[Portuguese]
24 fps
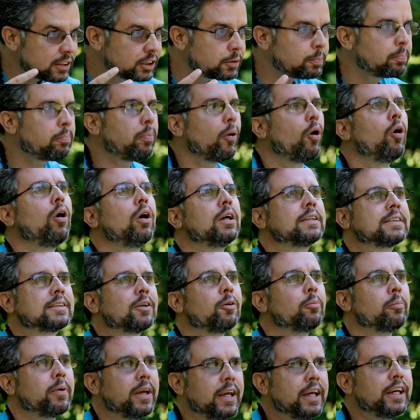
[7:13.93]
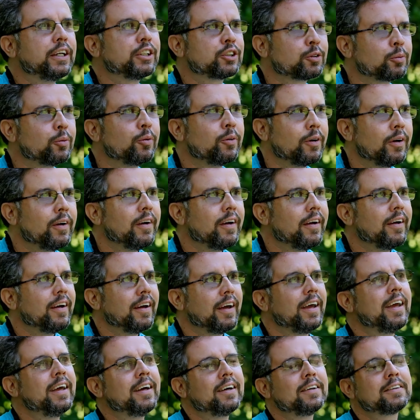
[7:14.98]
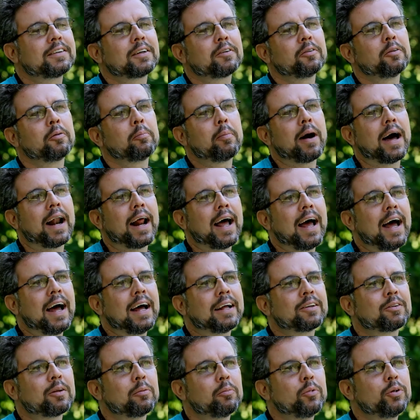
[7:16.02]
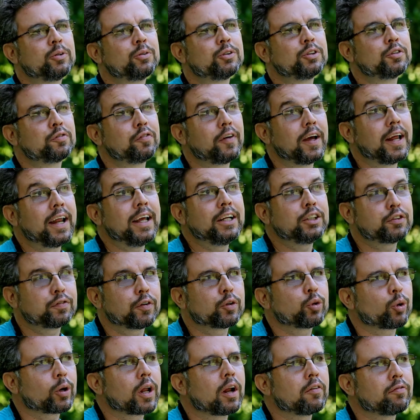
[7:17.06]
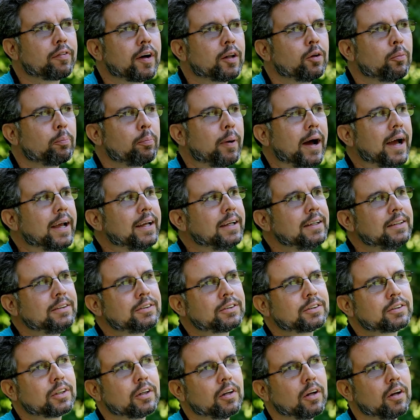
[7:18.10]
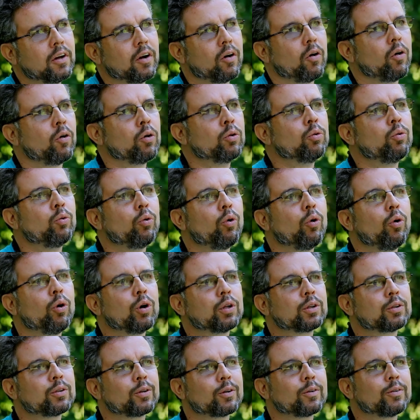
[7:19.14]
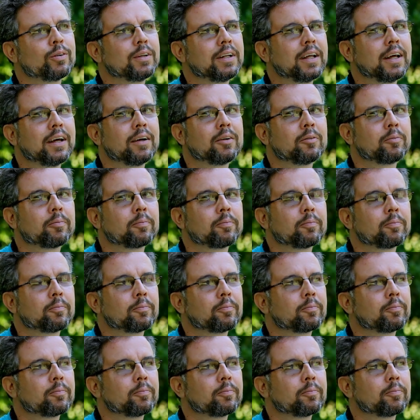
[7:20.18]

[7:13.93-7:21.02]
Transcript: muitas vezes posam mesmo, entram no barato. É muito diferente fotografar num país ou no outro, né?